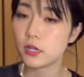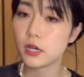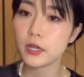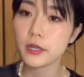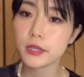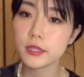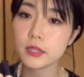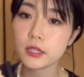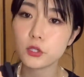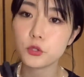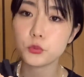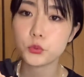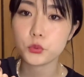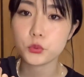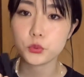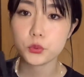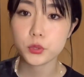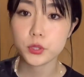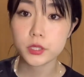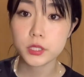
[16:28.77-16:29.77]
流行ってるも
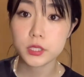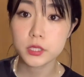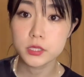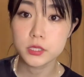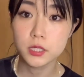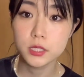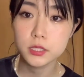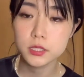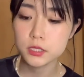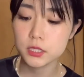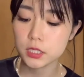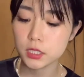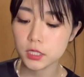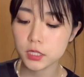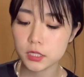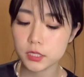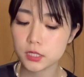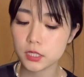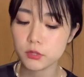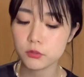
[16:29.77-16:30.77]
のとかと全然
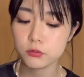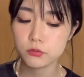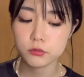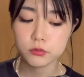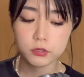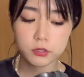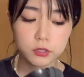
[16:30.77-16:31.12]
いける。